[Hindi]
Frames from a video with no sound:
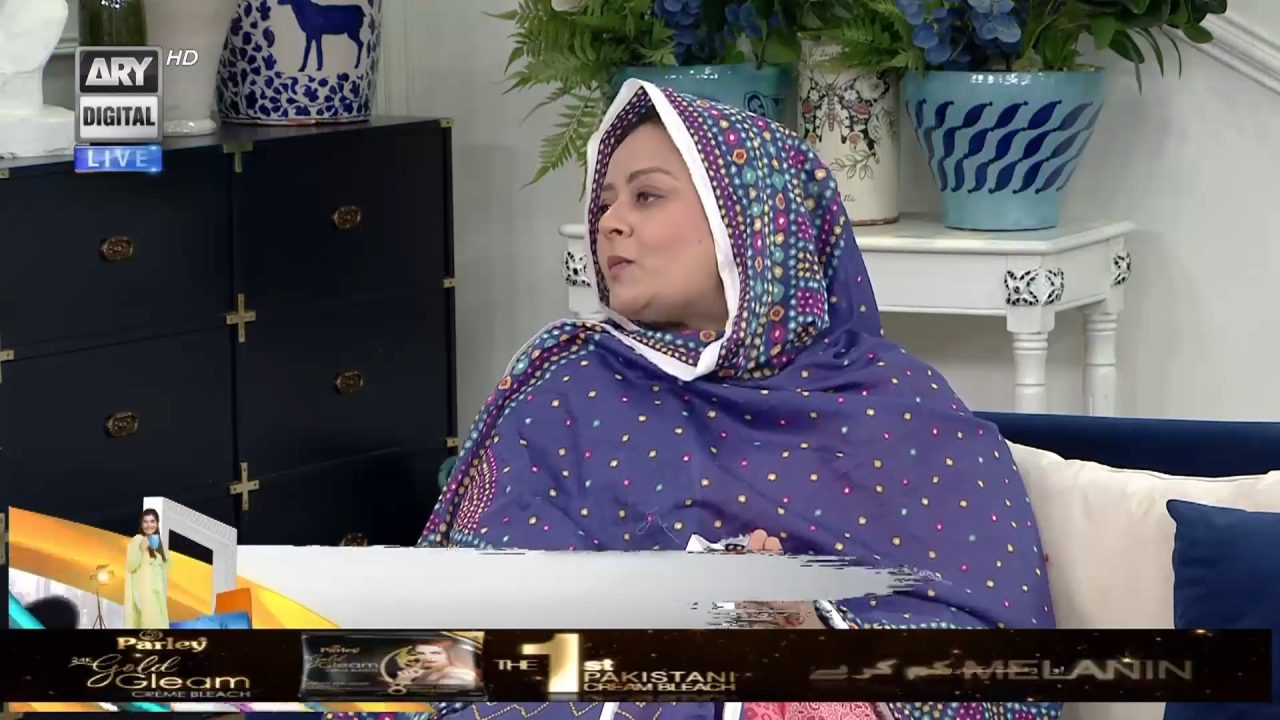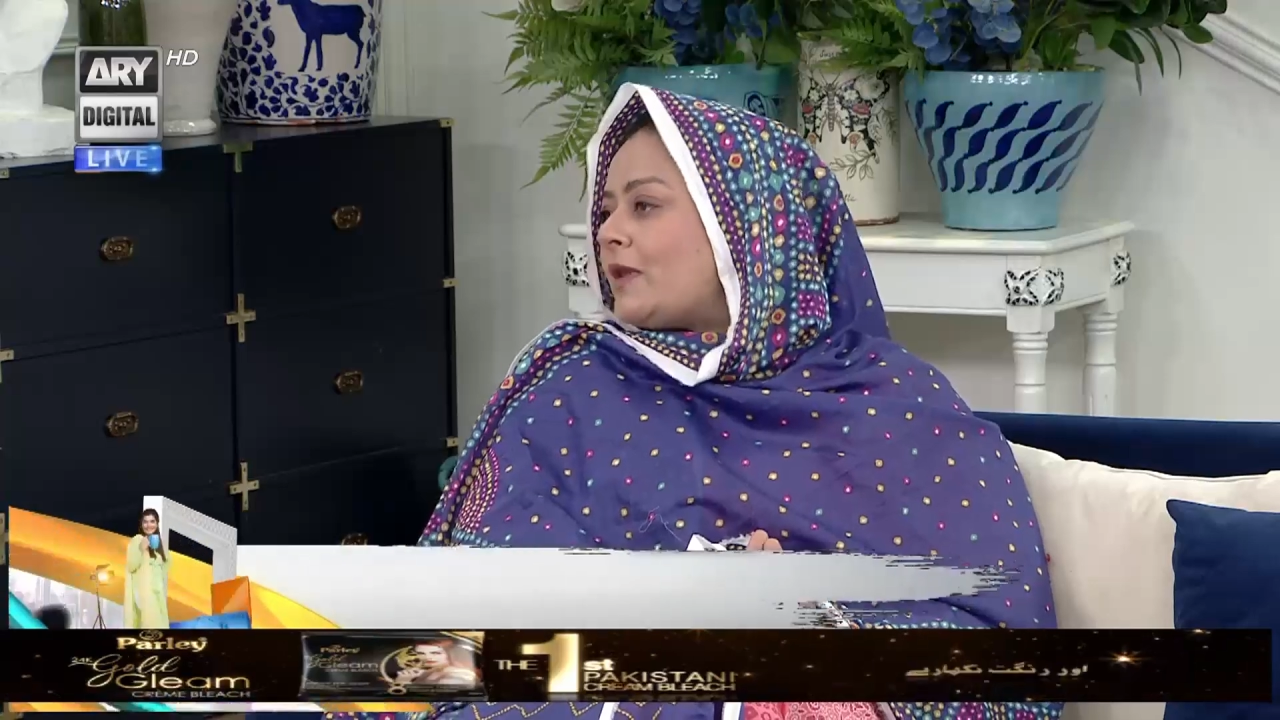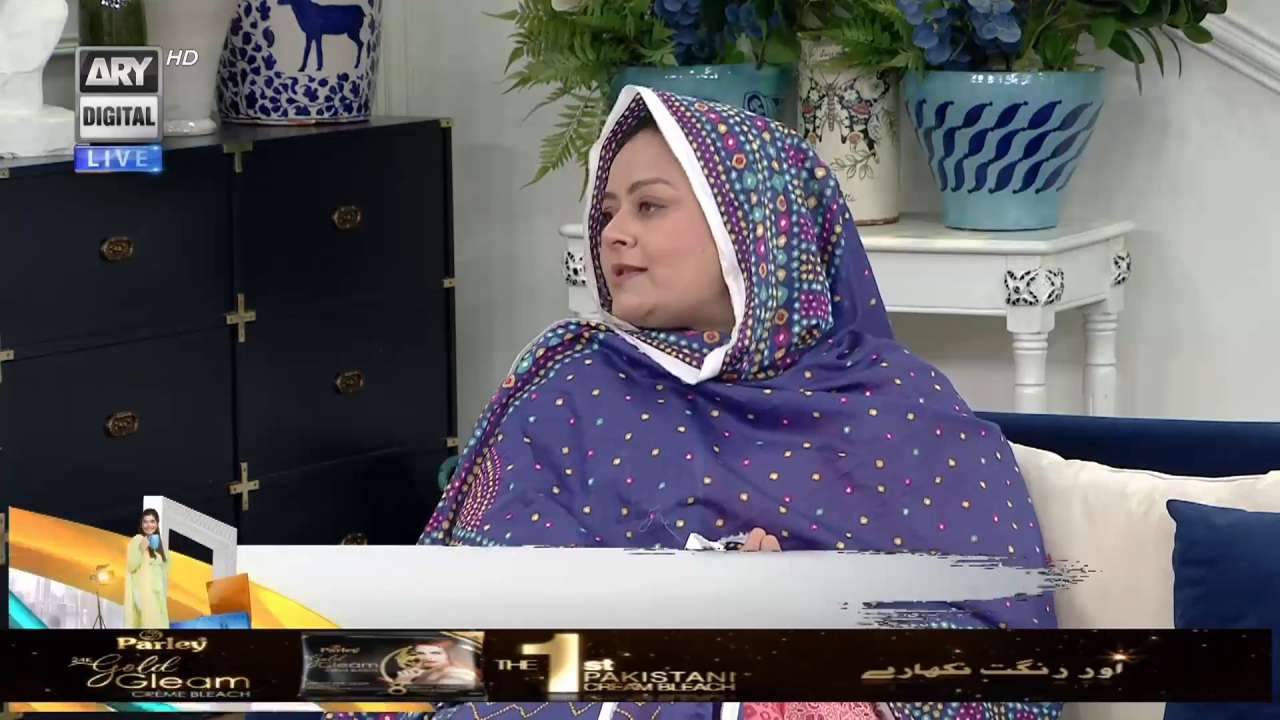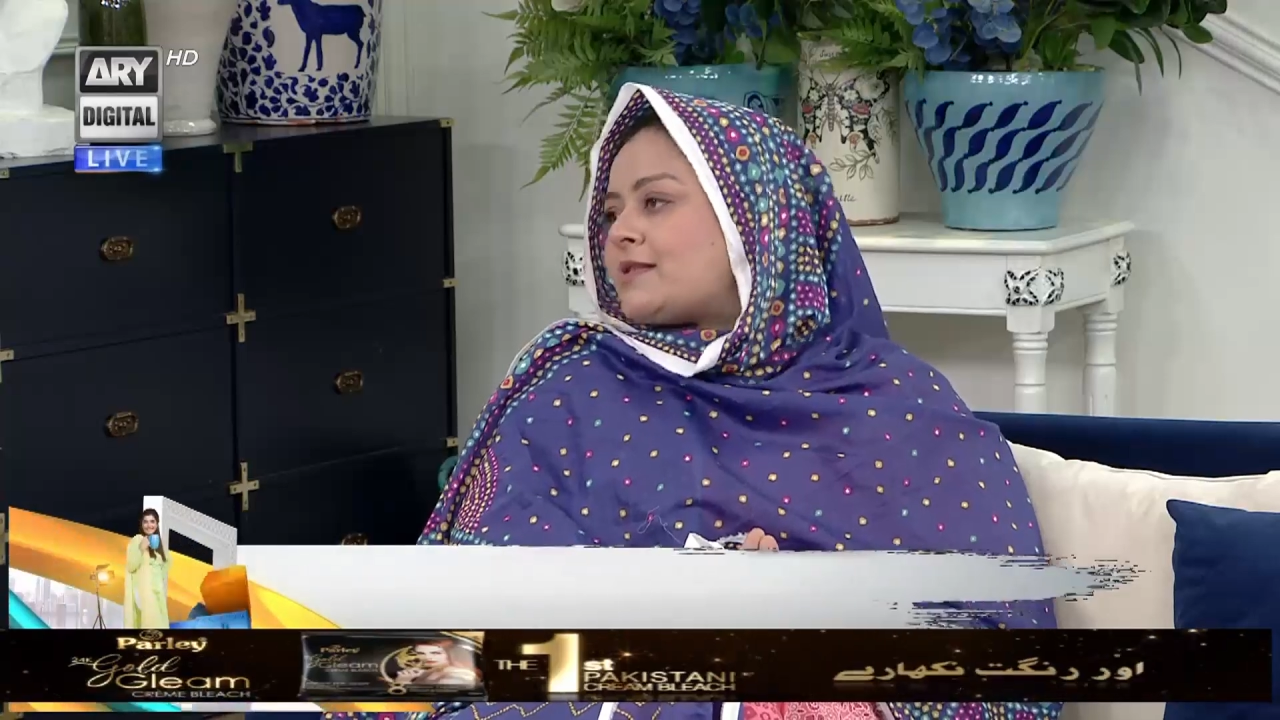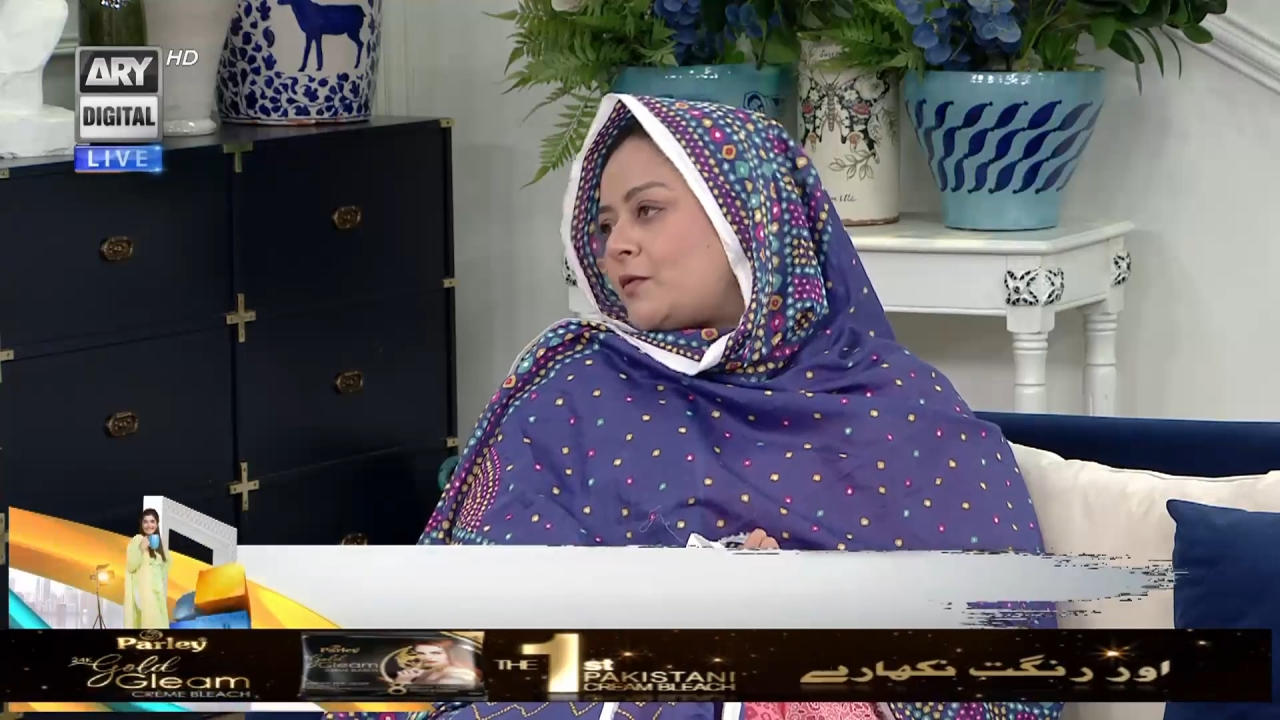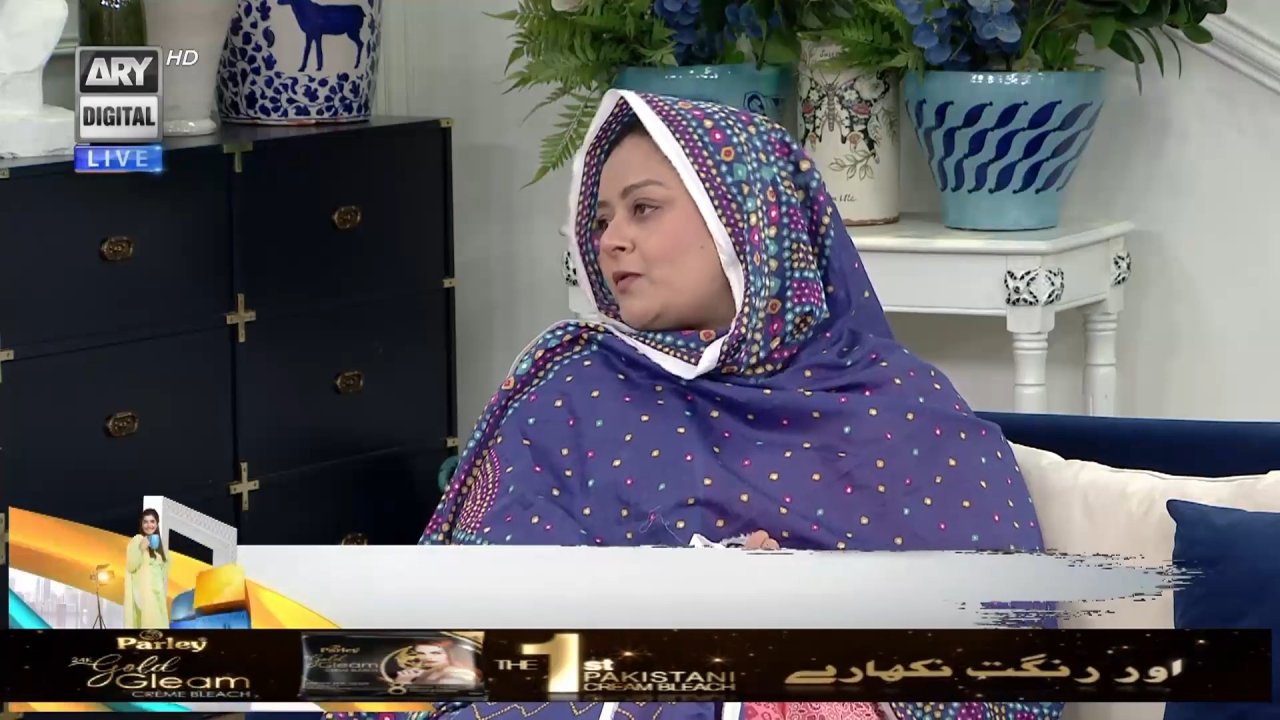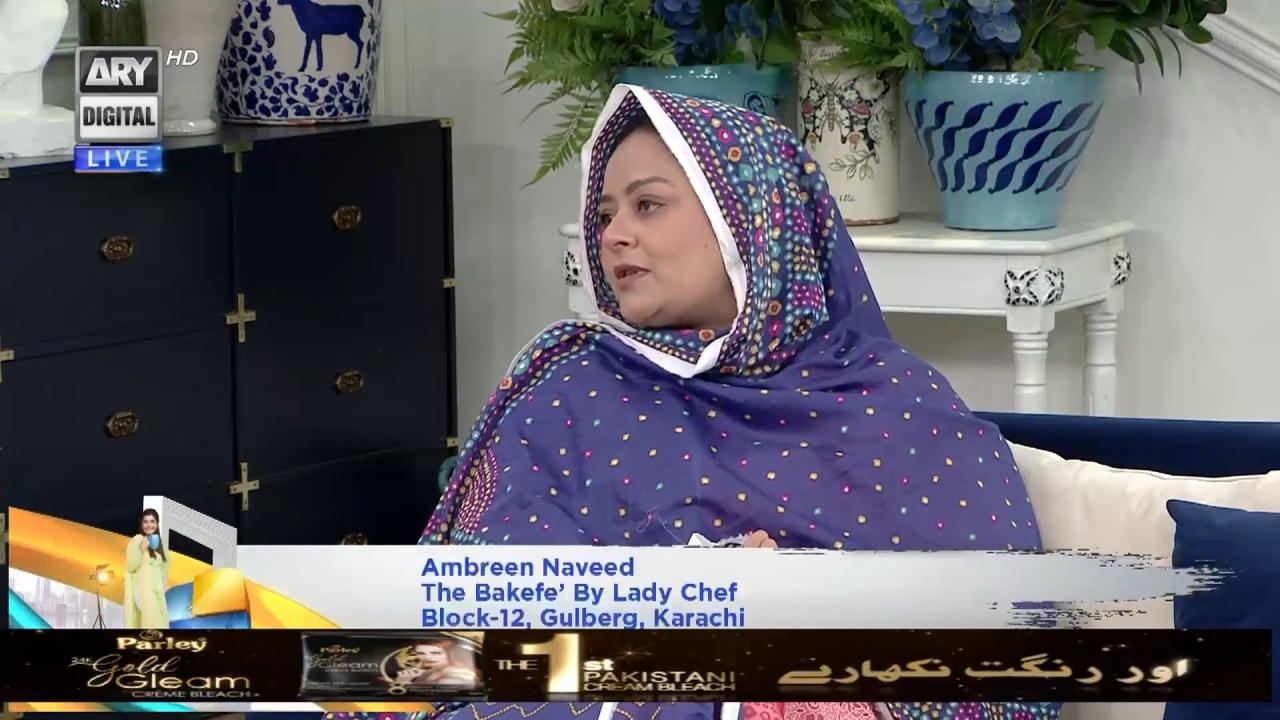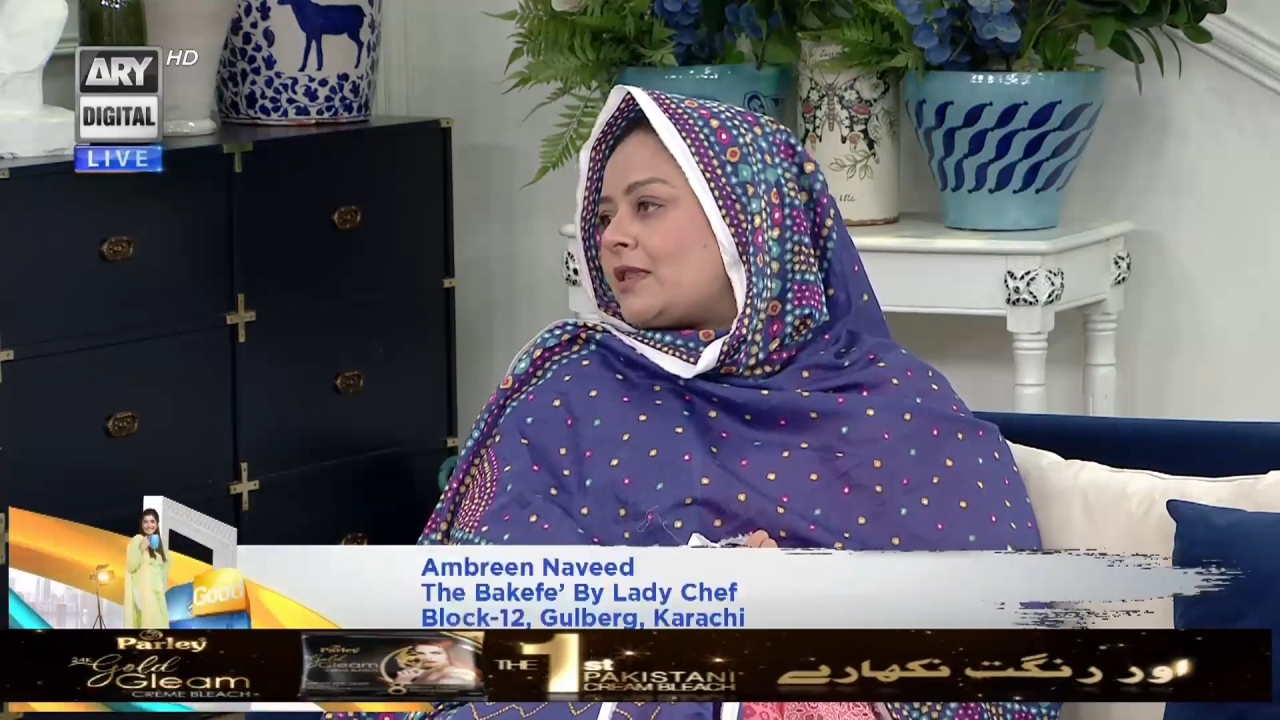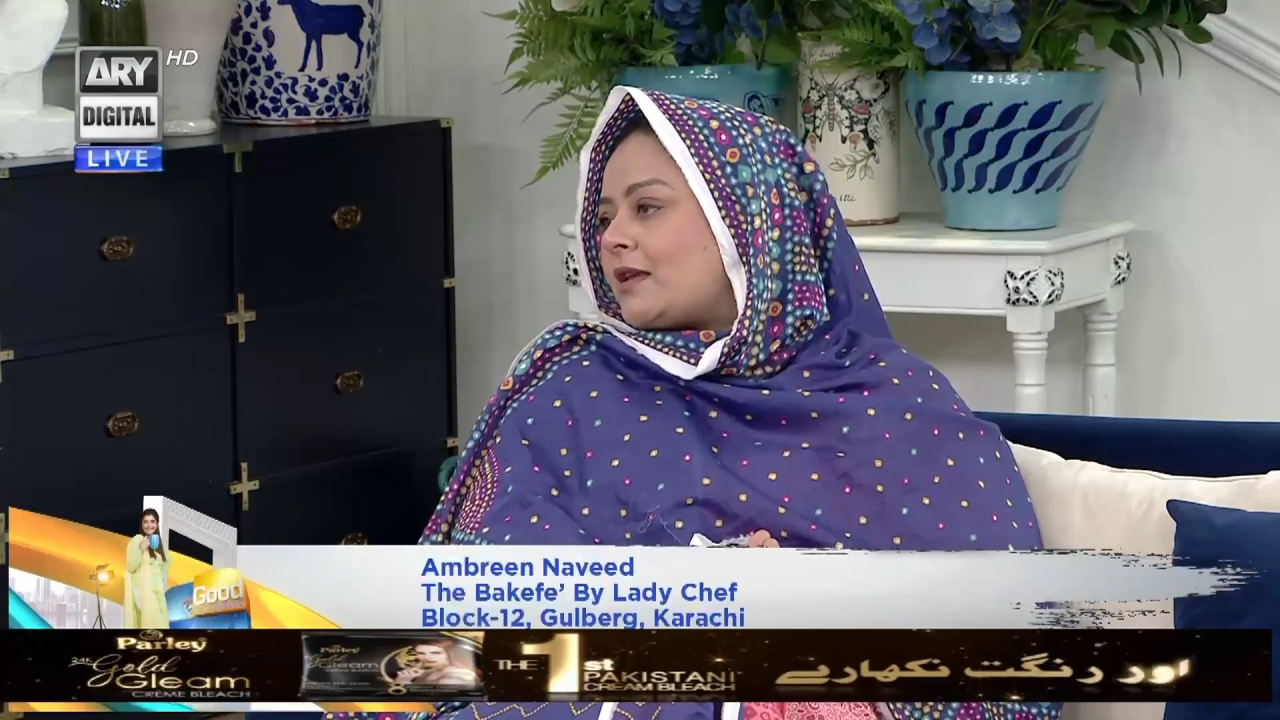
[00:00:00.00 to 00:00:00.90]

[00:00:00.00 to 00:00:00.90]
मेरी ज़रूरत